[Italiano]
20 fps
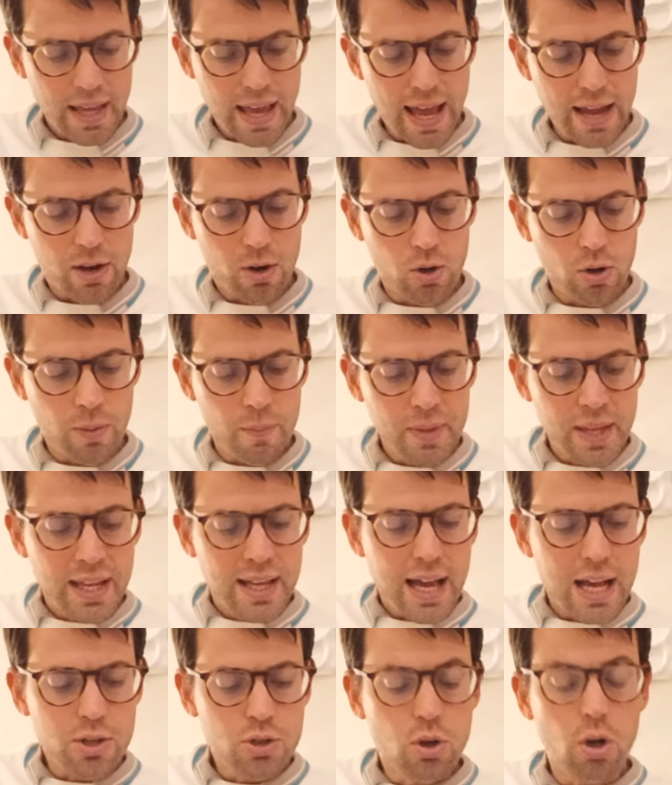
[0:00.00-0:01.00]
Ecco,
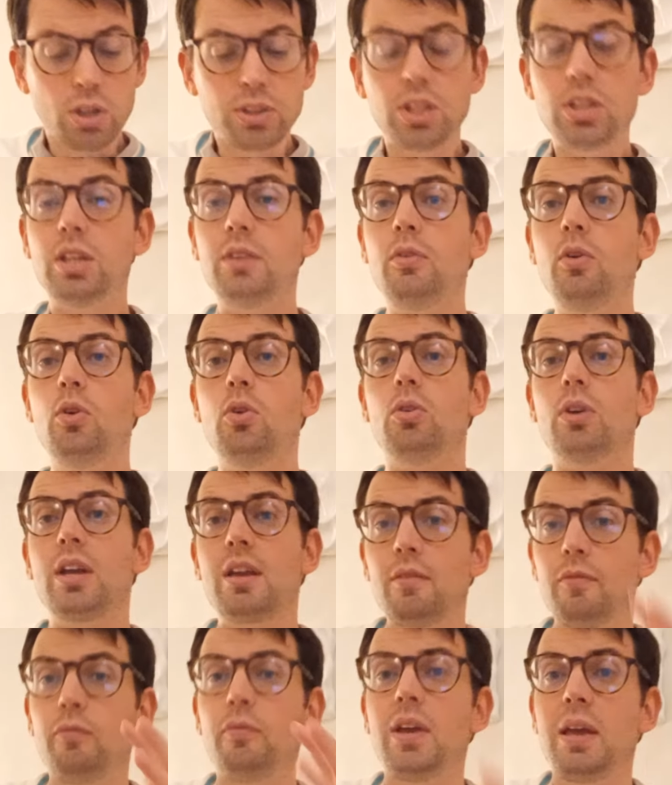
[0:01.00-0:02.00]
ascolti TV,
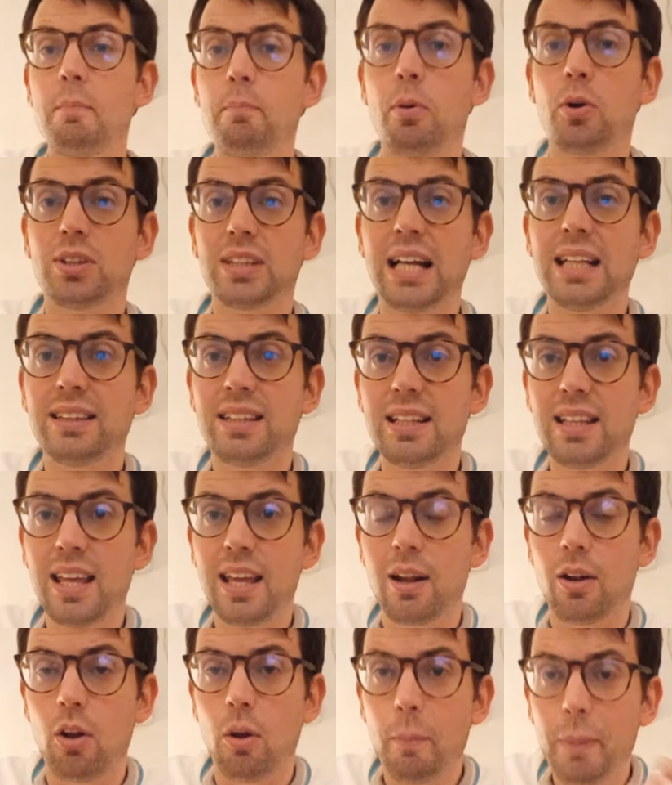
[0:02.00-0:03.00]
in- importante
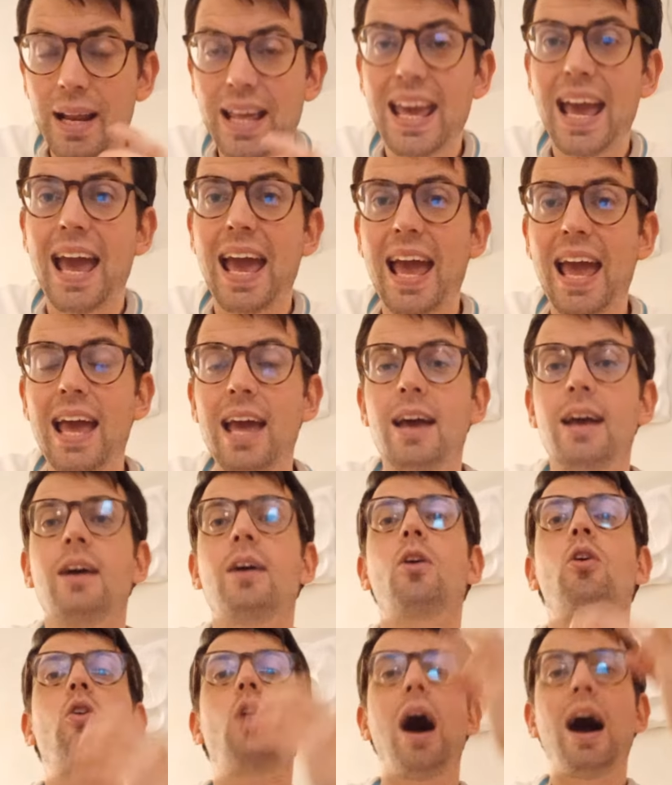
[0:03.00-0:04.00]
dirlo
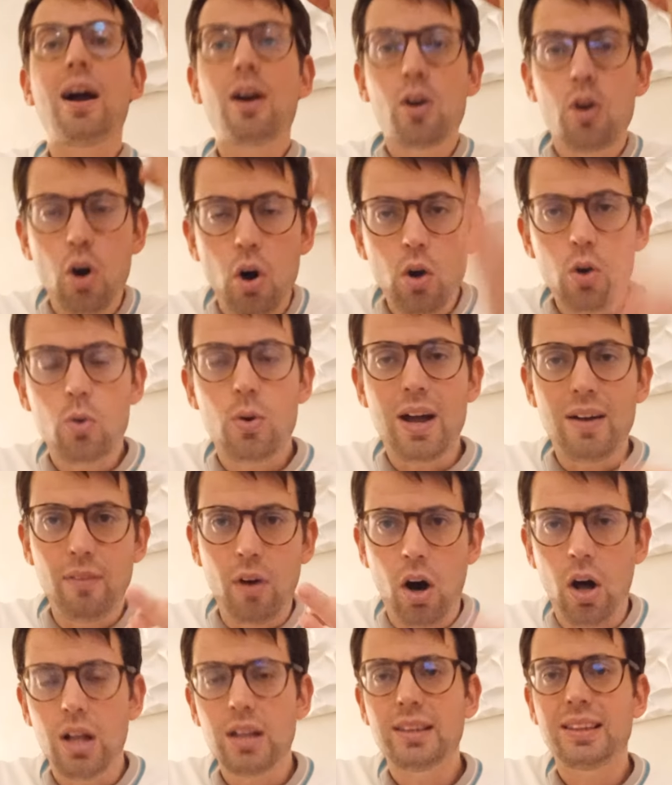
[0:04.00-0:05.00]
perché ancora una
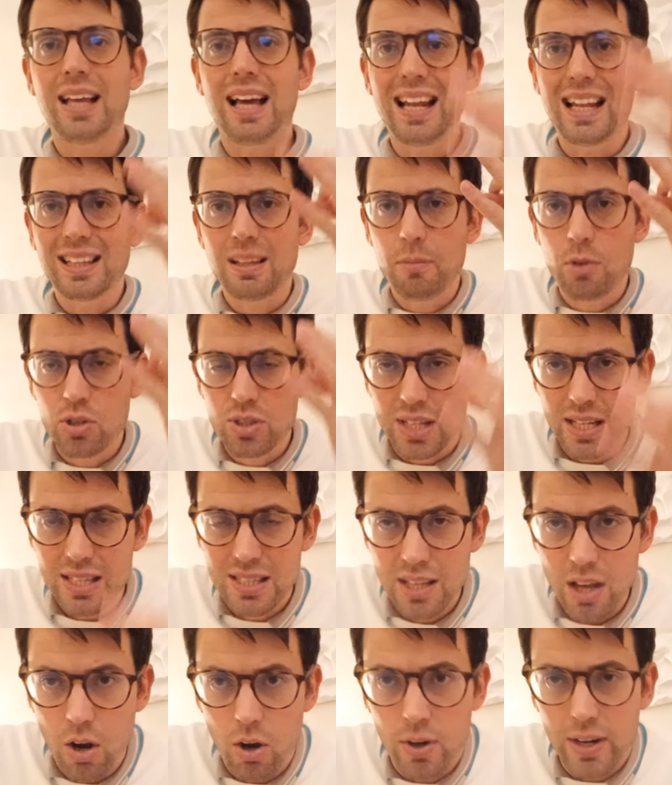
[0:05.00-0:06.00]
volta la
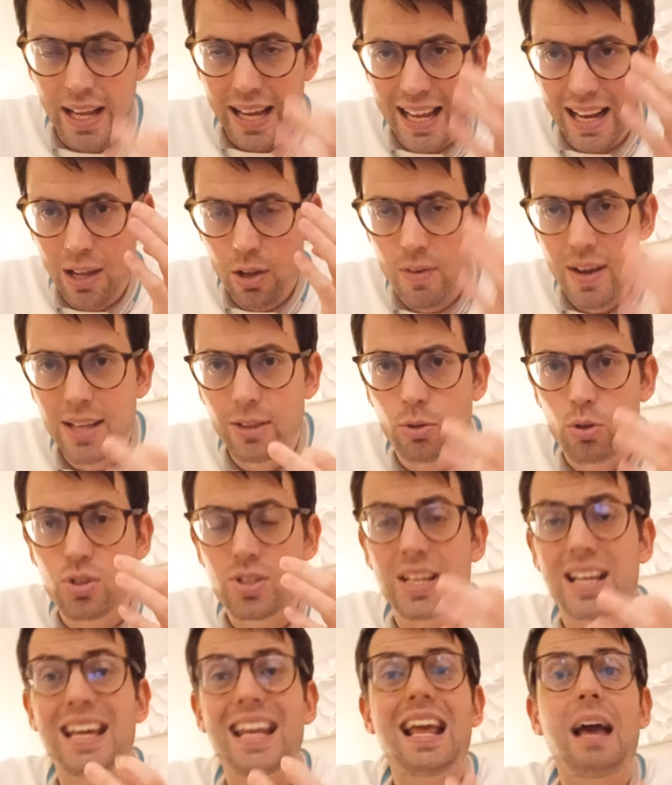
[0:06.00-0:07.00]
dimostrazione che la
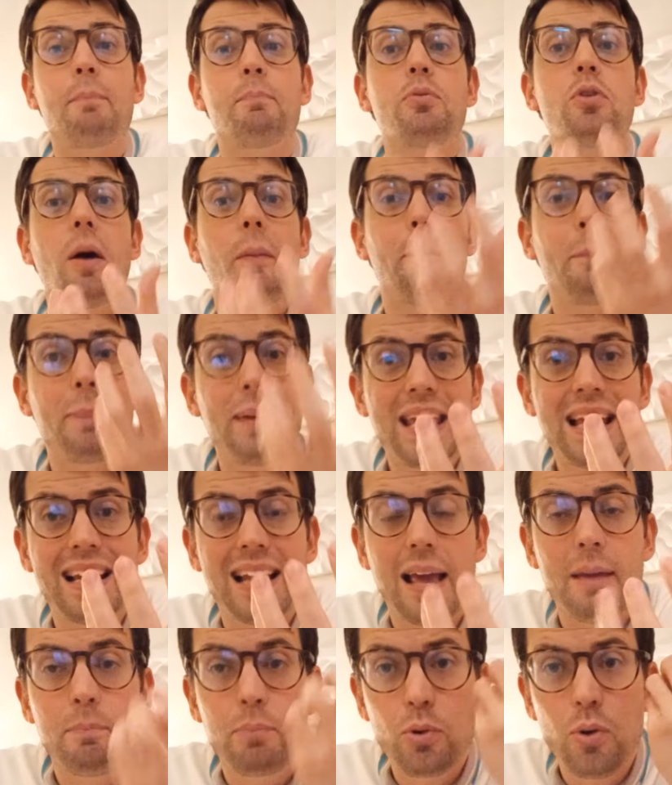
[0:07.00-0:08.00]
Juventus crea più
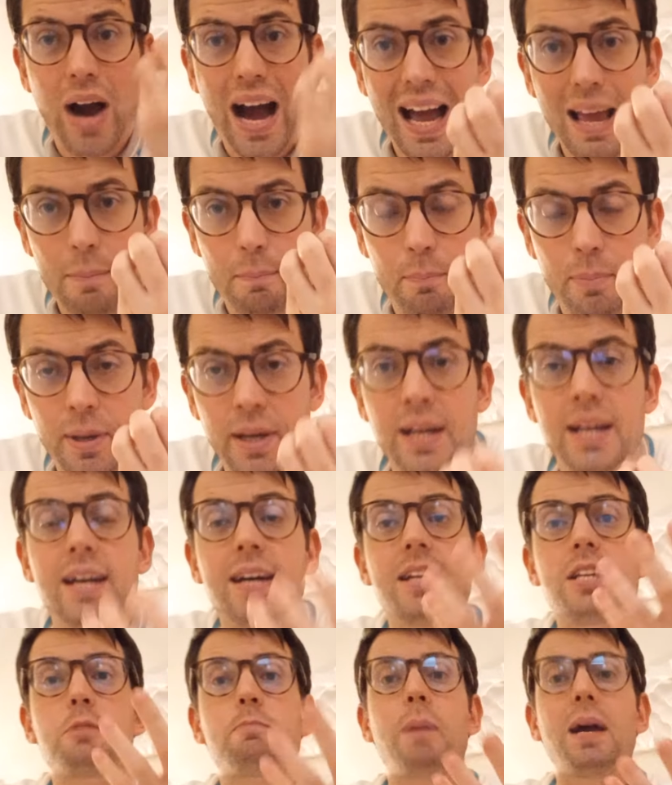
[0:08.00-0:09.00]
appeal e più hype
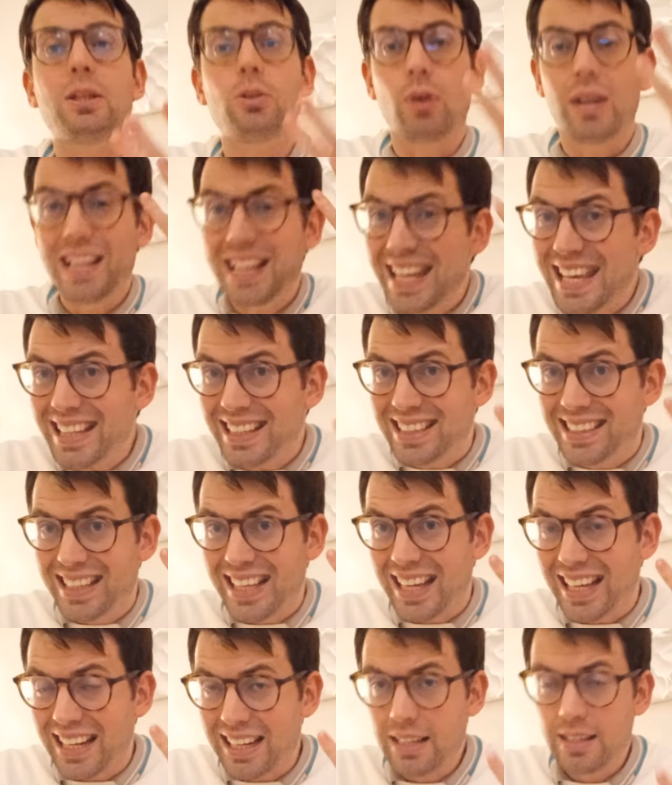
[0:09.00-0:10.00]
rispetto
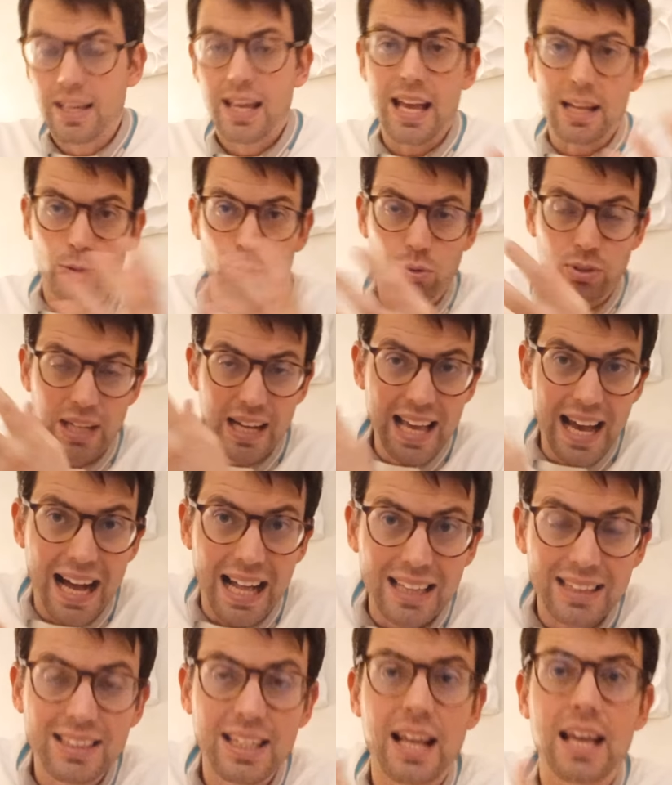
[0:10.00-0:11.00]
all'Inter e a tutte le
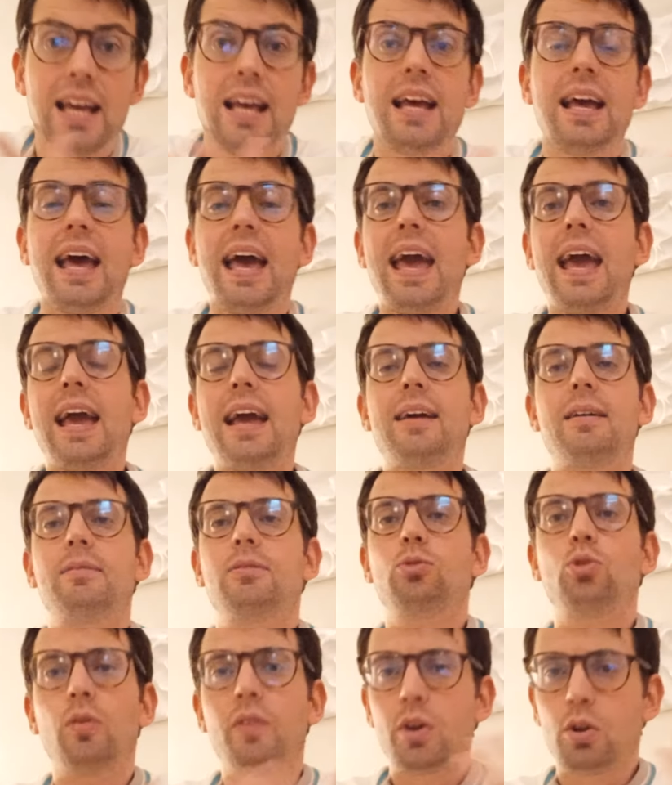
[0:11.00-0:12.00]
altre
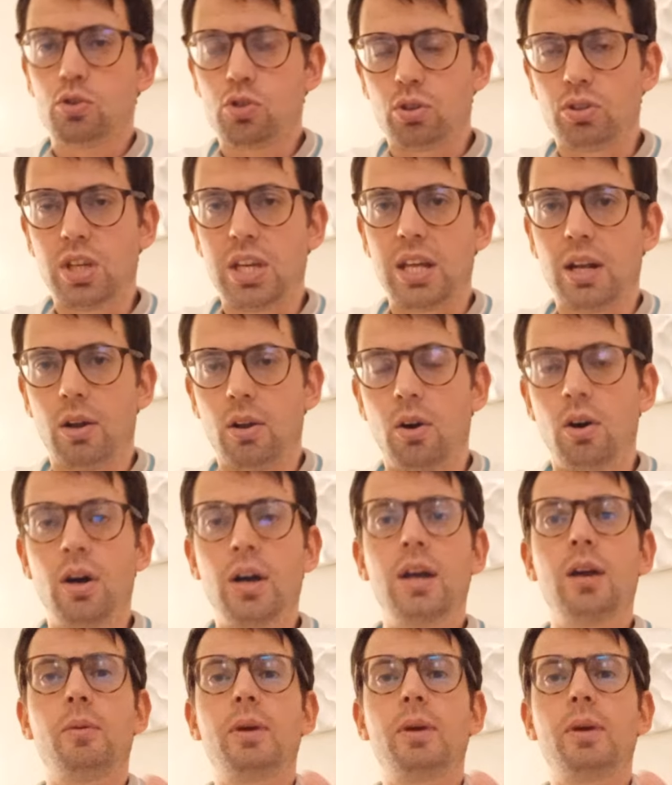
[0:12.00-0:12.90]
è doveroso dirlo.